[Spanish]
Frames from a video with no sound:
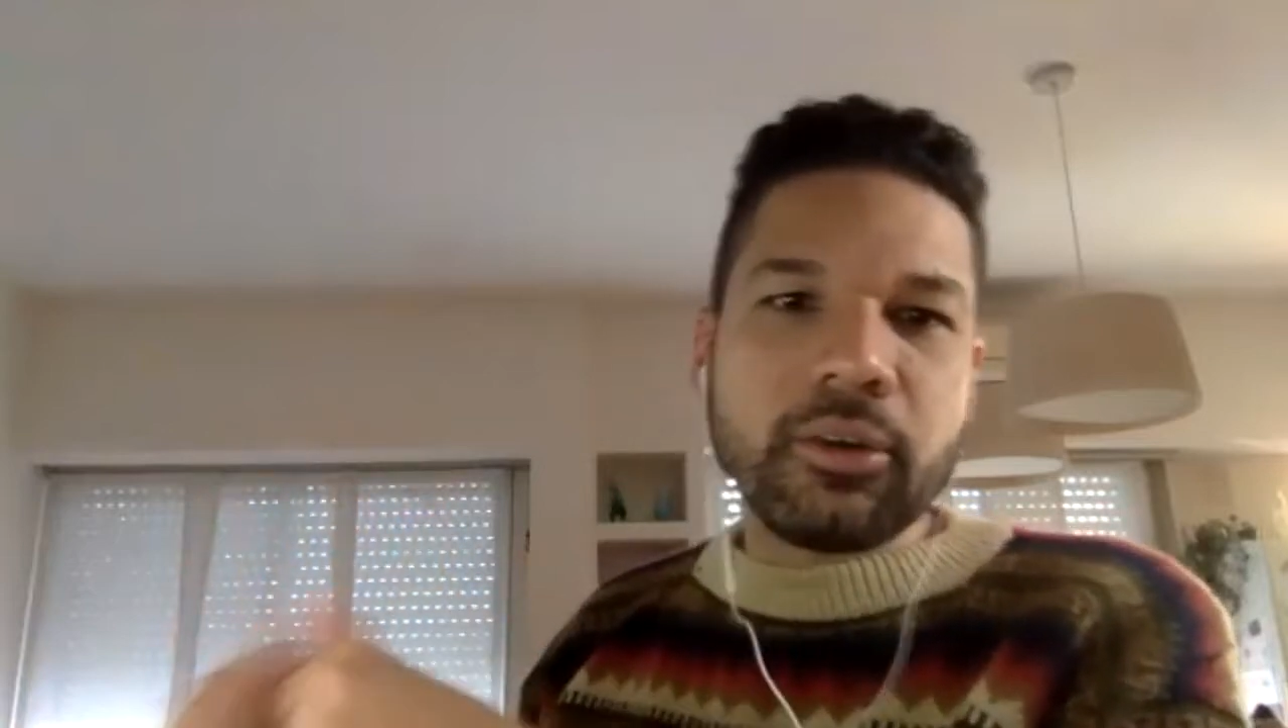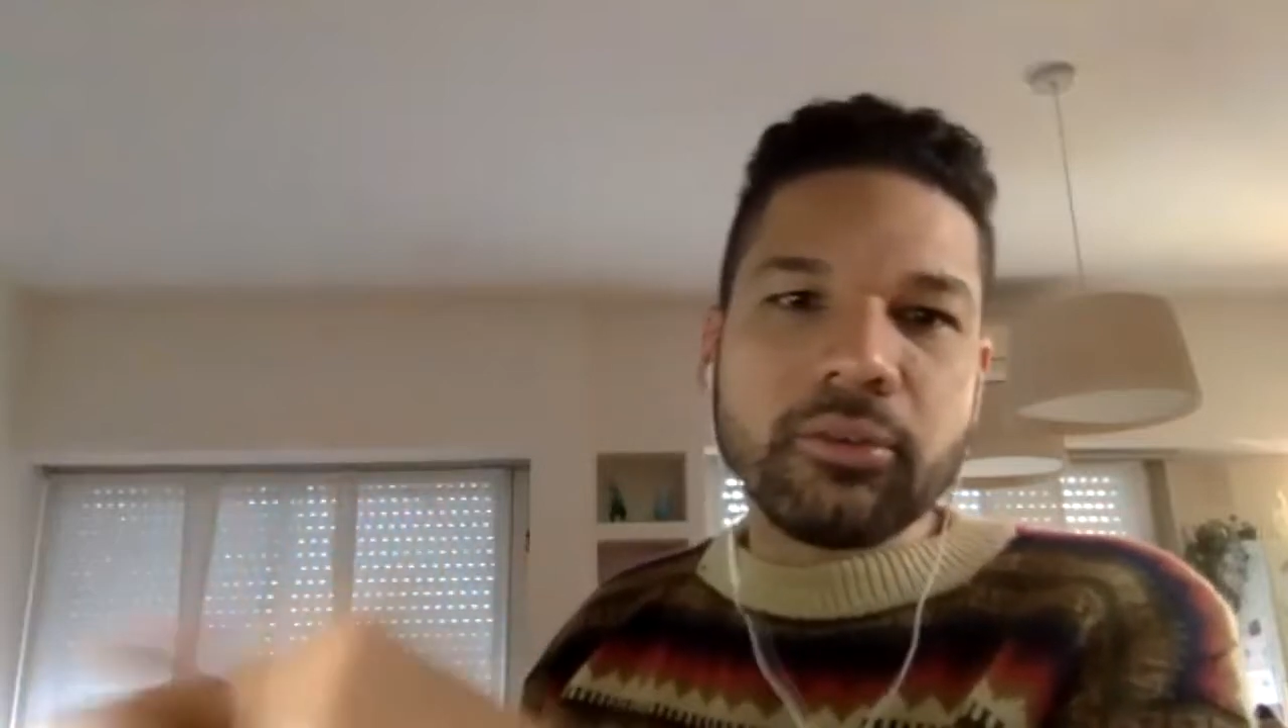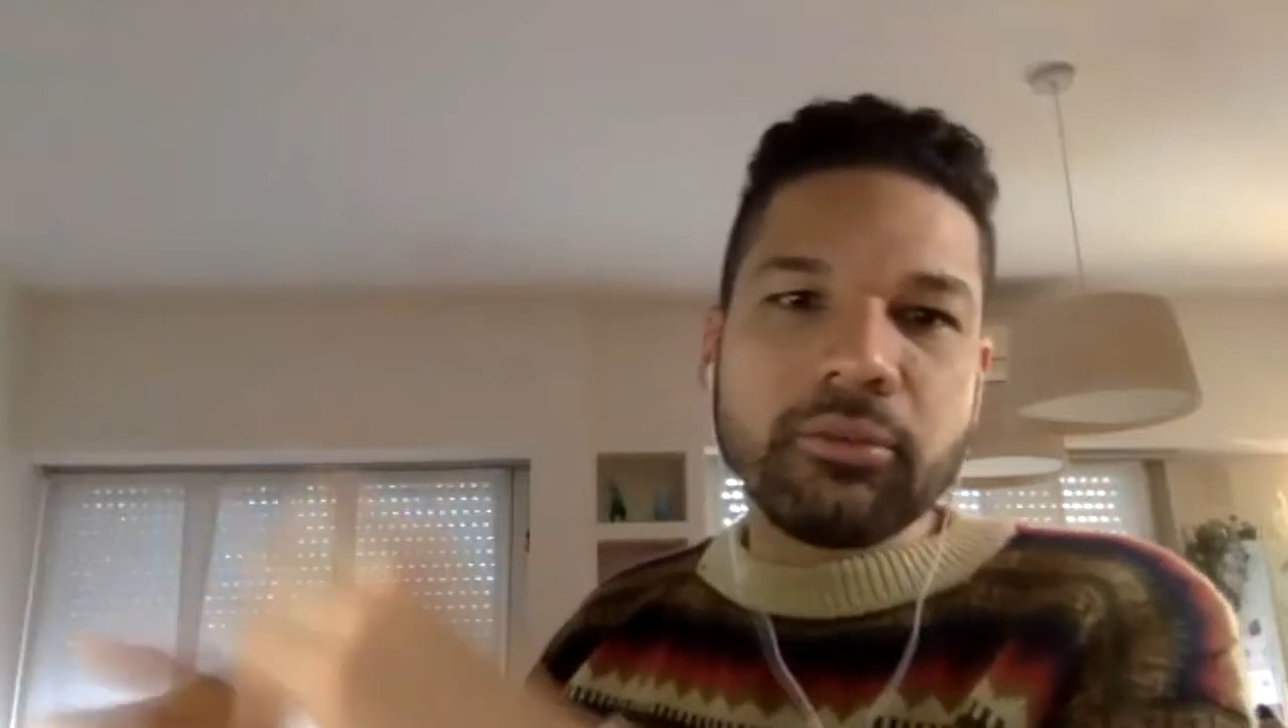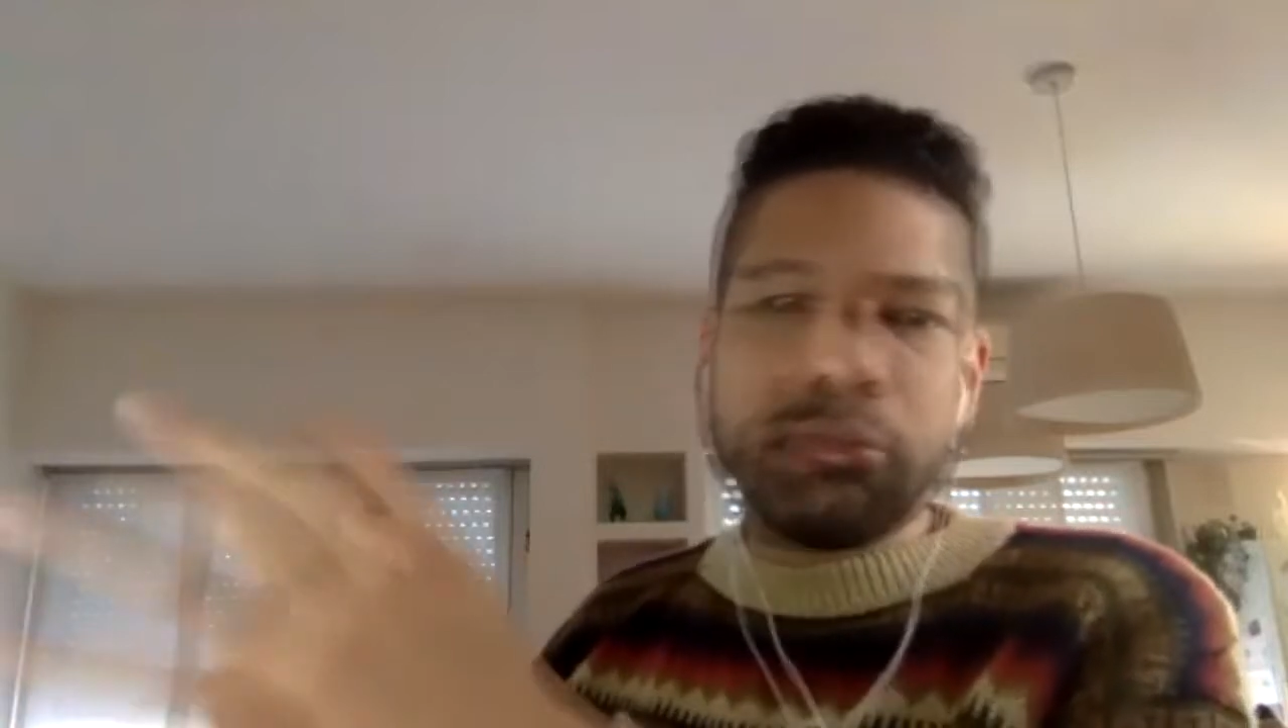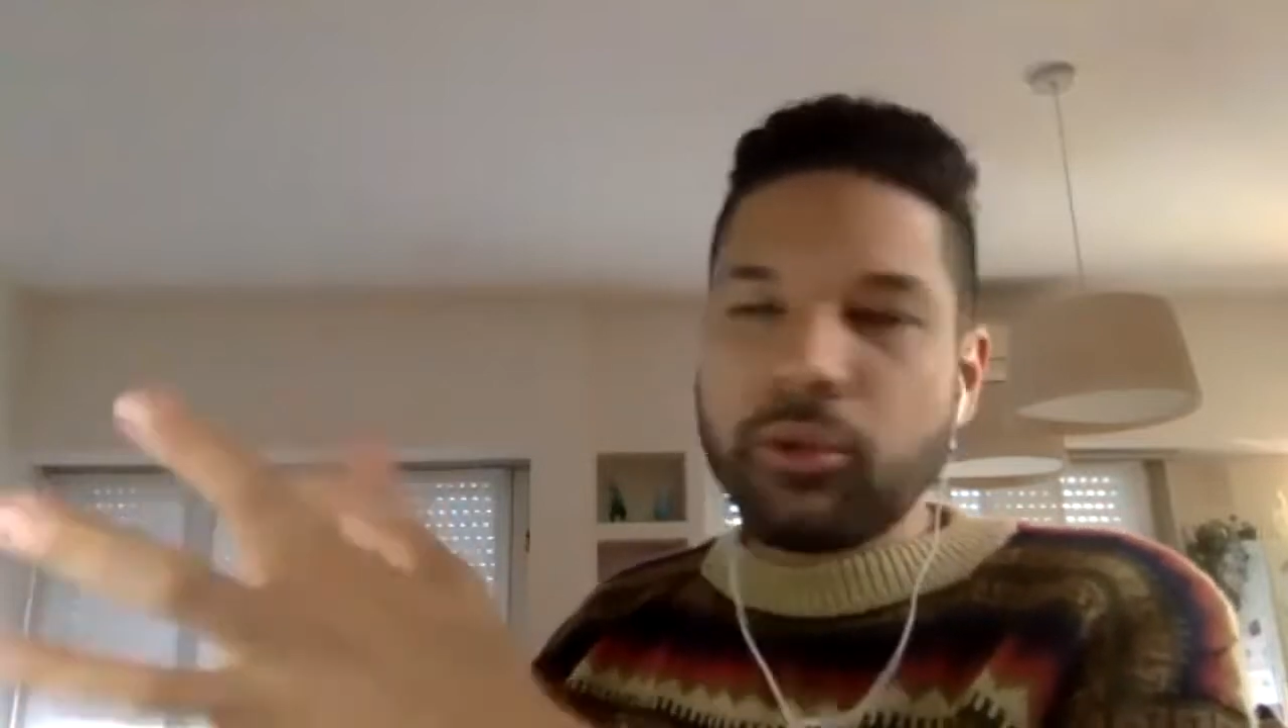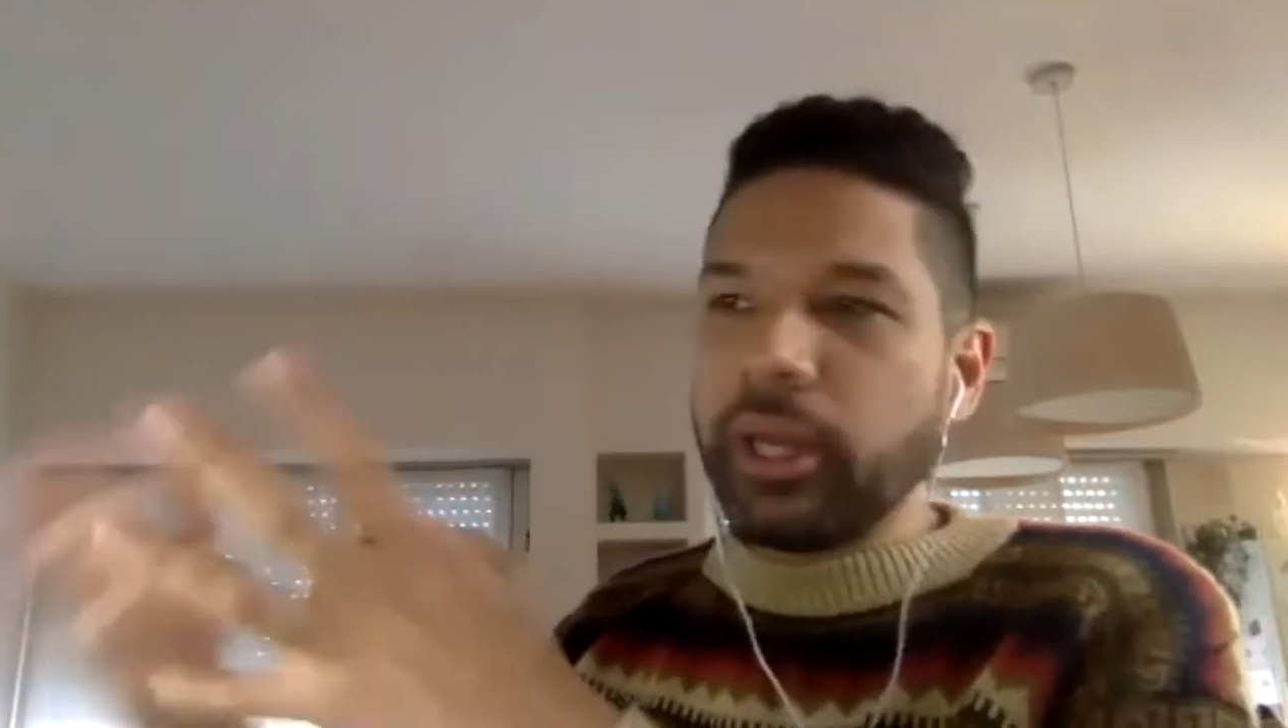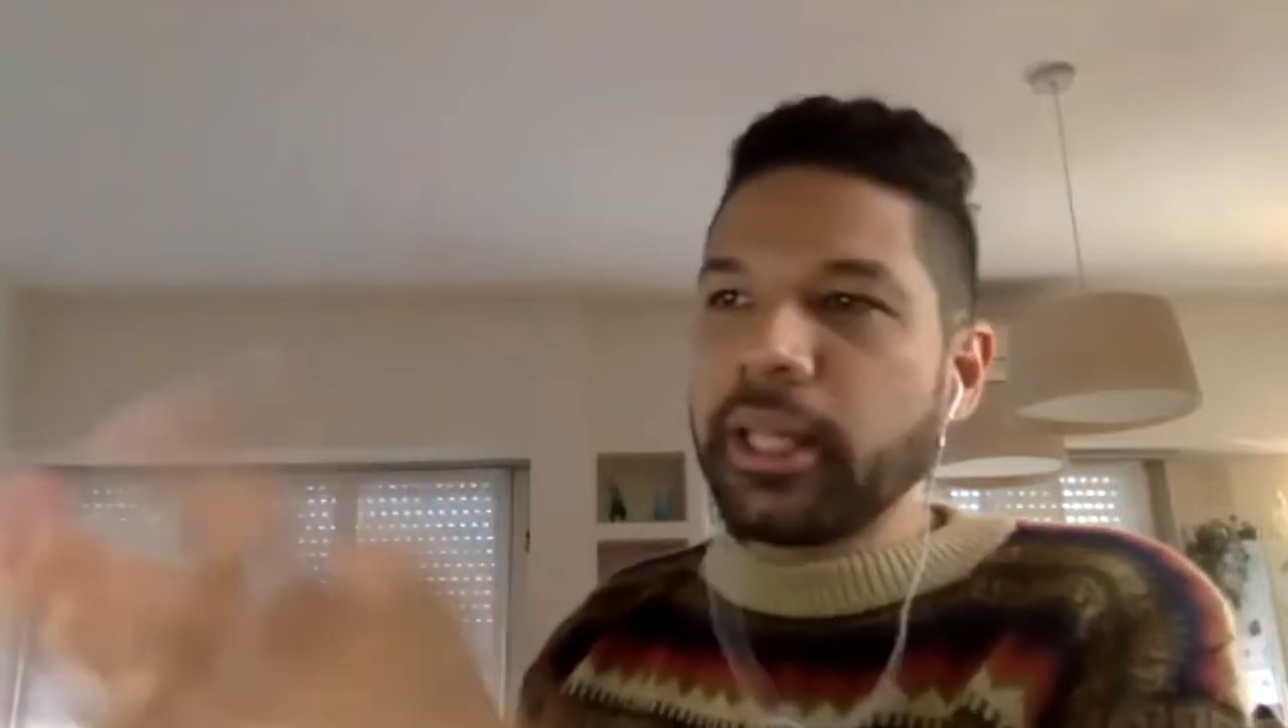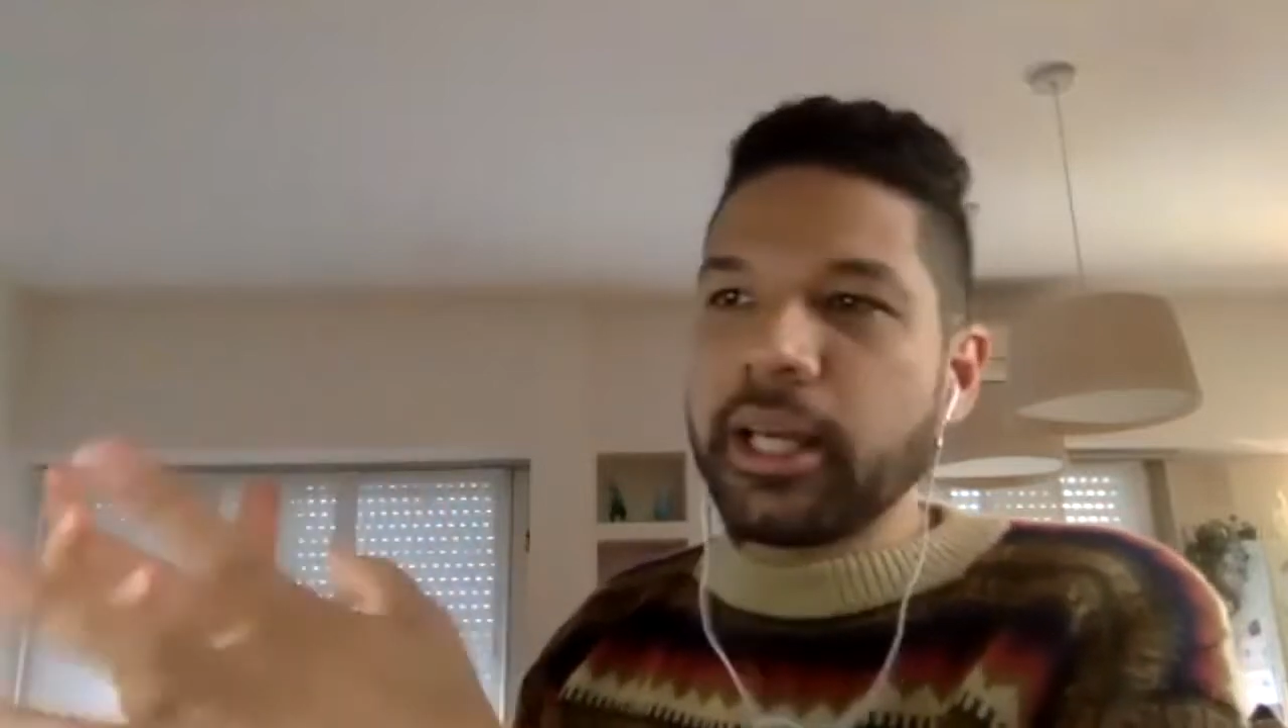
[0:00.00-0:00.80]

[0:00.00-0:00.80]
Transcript: con toda esta